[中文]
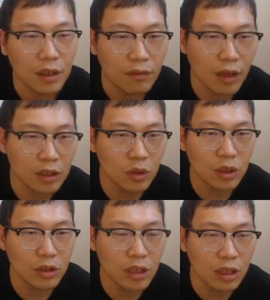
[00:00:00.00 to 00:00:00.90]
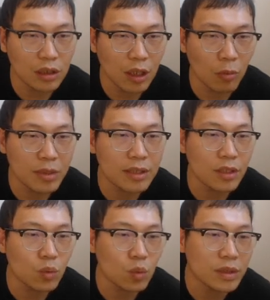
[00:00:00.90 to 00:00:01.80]
王走到这儿，那我们
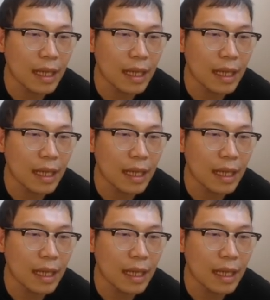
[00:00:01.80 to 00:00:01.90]
c 五